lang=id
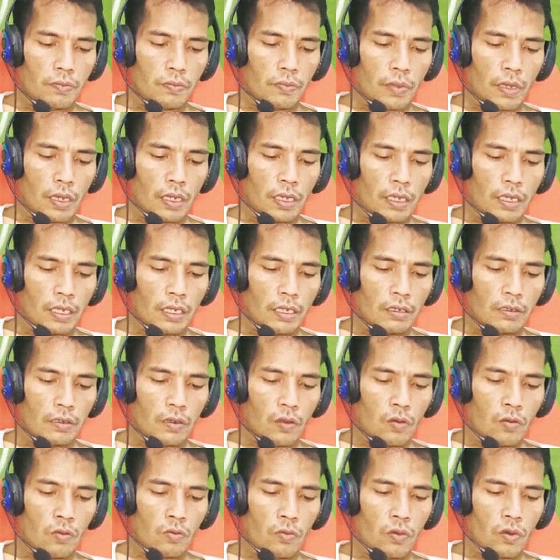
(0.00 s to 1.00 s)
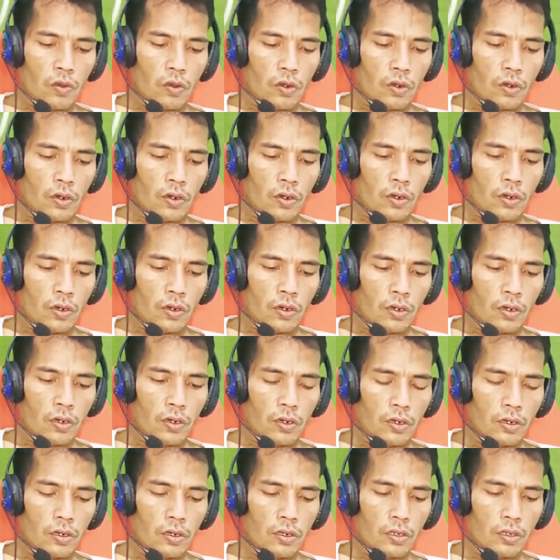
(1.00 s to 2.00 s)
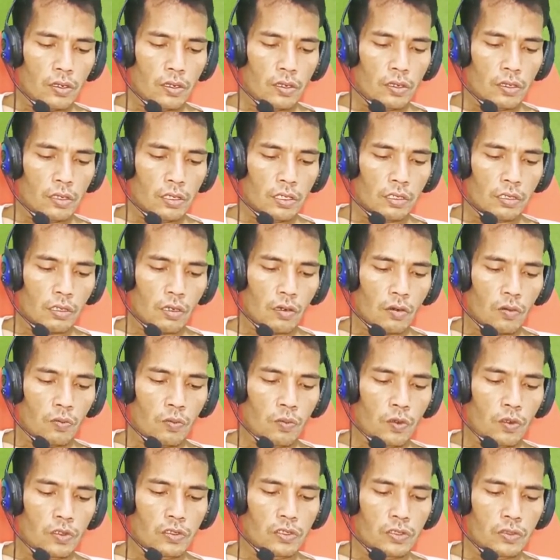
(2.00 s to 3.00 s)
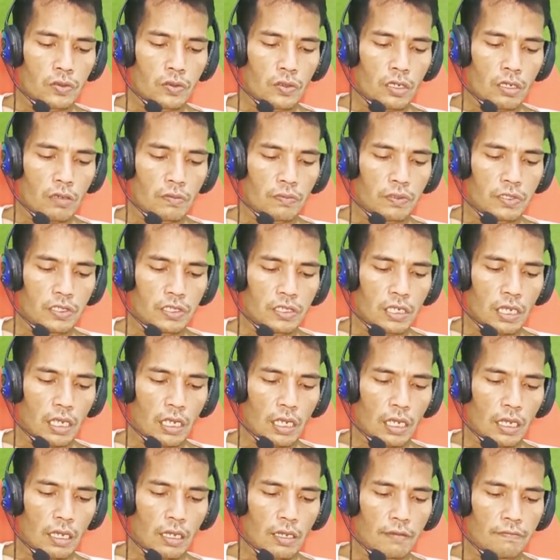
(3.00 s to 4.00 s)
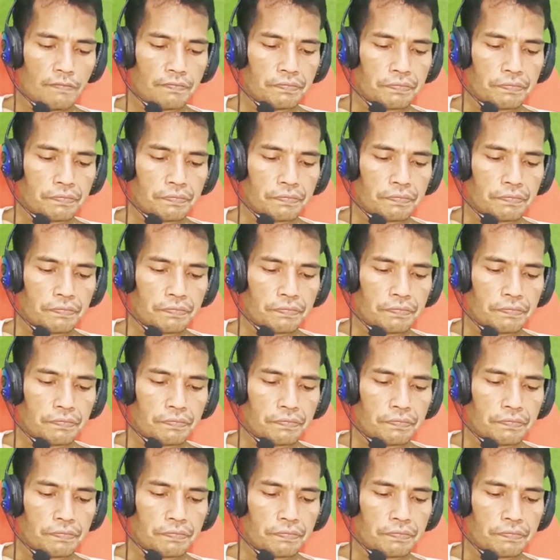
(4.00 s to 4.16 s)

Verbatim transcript: pakai tombol terobos juga bisa